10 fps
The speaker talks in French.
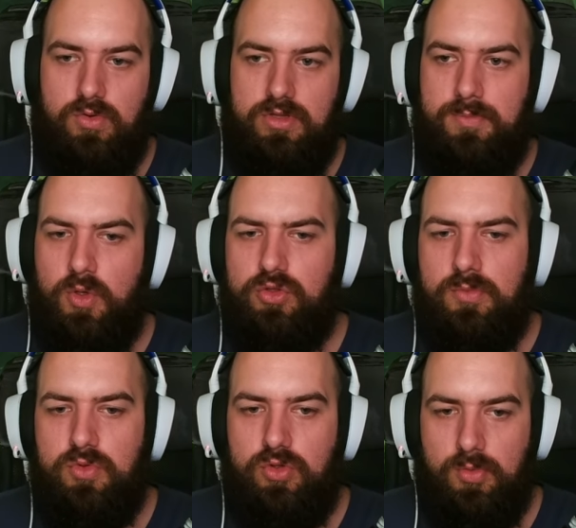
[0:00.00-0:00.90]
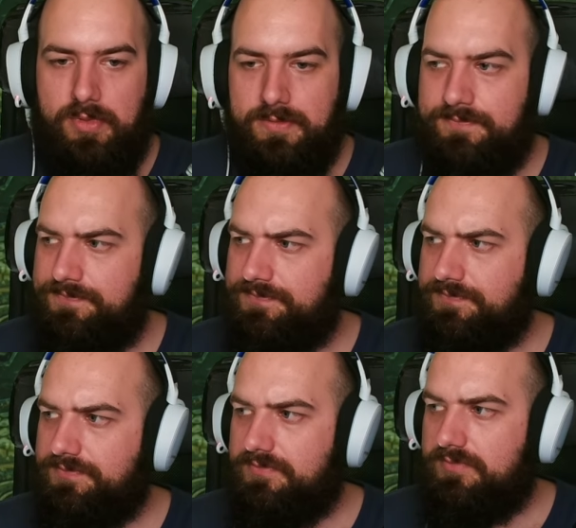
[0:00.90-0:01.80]
on n'est pas au top du top hein,
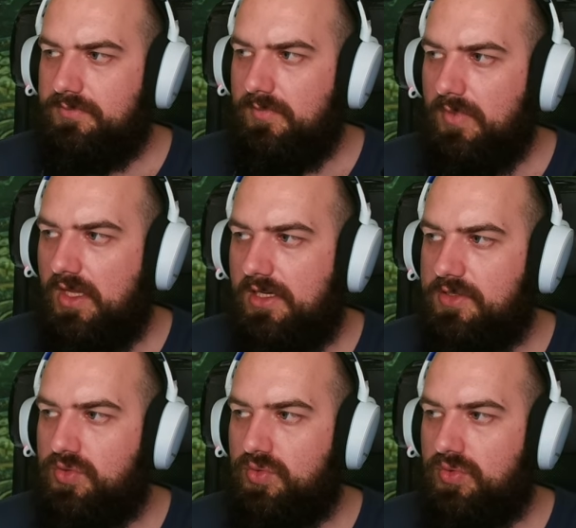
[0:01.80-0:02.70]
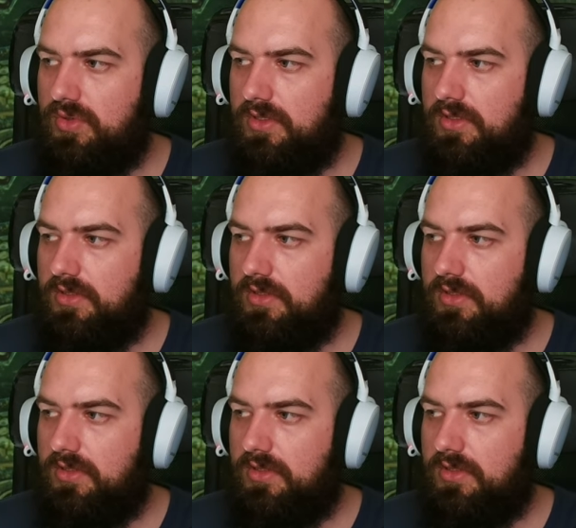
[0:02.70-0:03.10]
là-dessus.